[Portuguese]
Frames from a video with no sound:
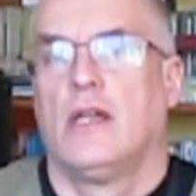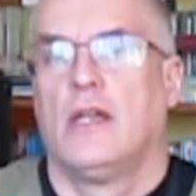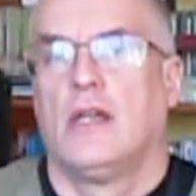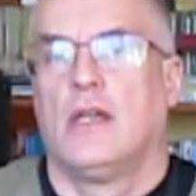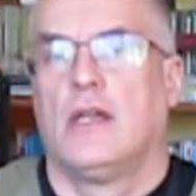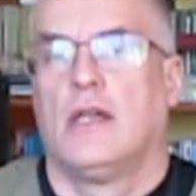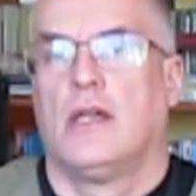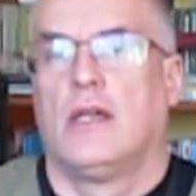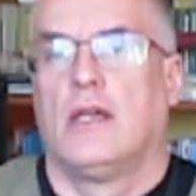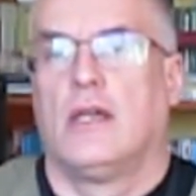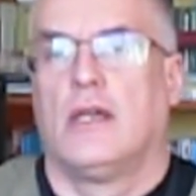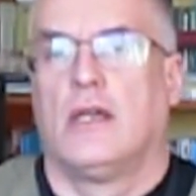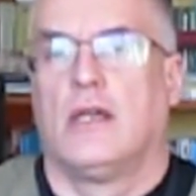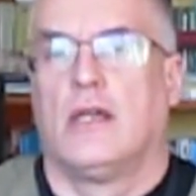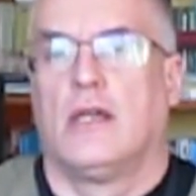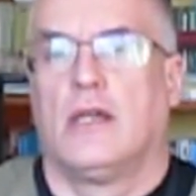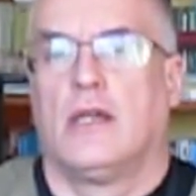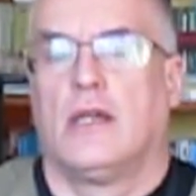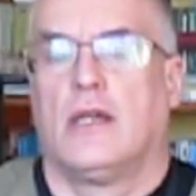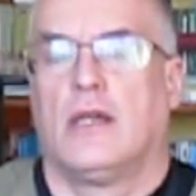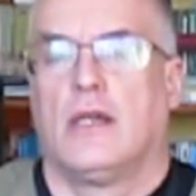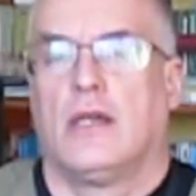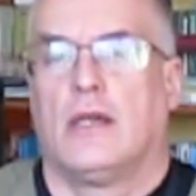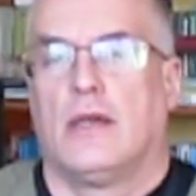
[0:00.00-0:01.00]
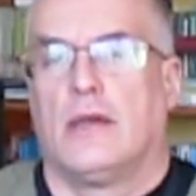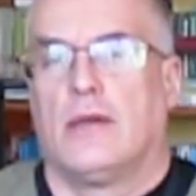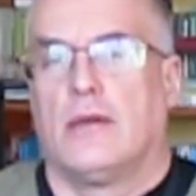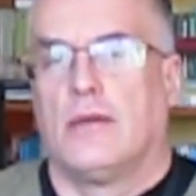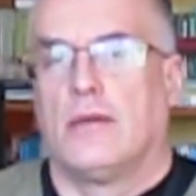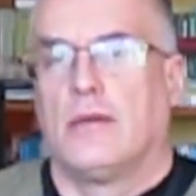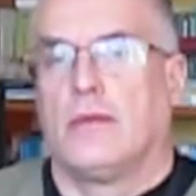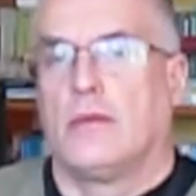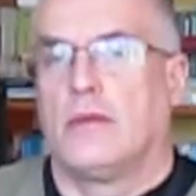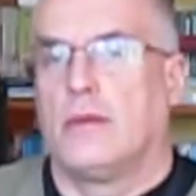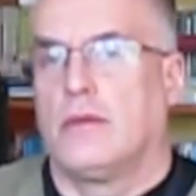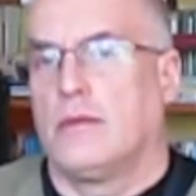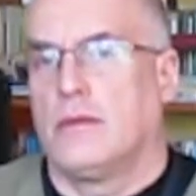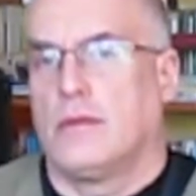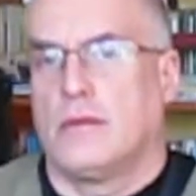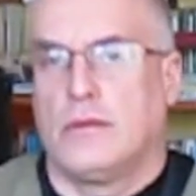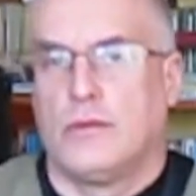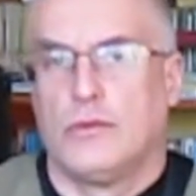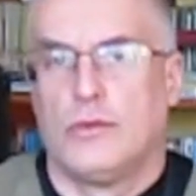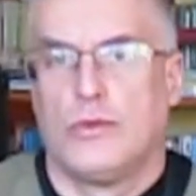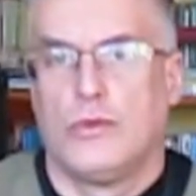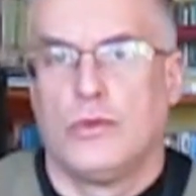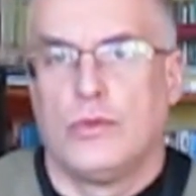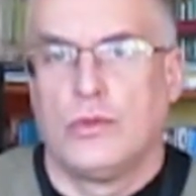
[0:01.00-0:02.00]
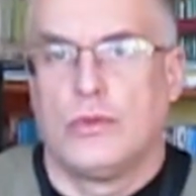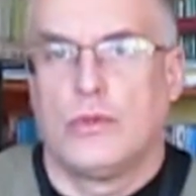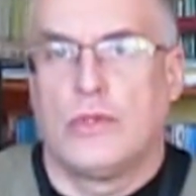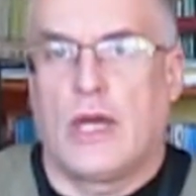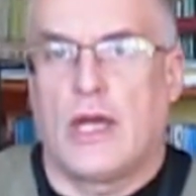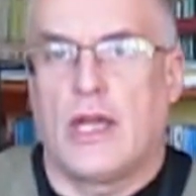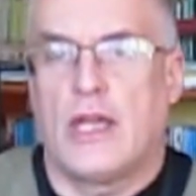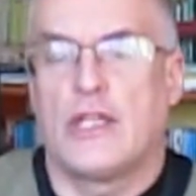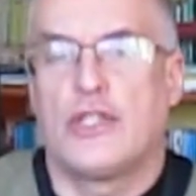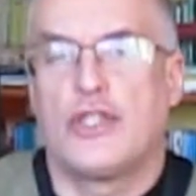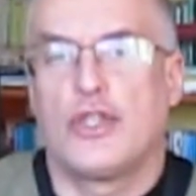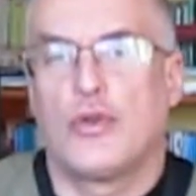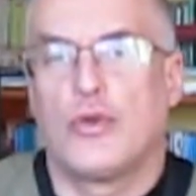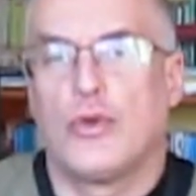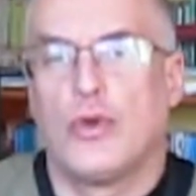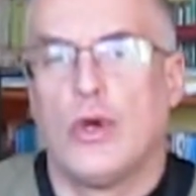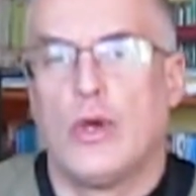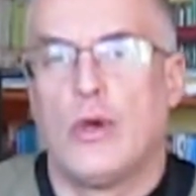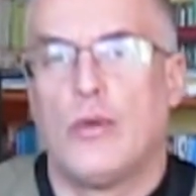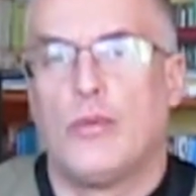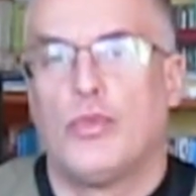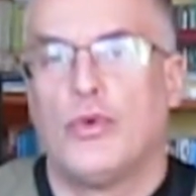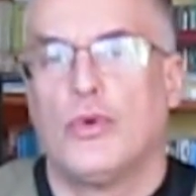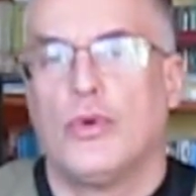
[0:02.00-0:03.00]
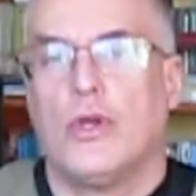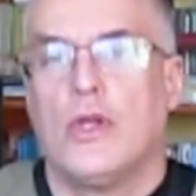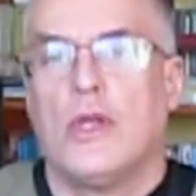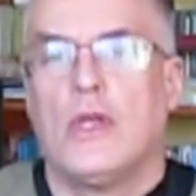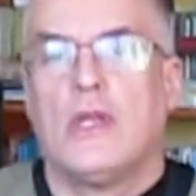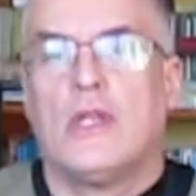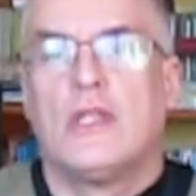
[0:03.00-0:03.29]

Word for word: É, no, na Rede Globo.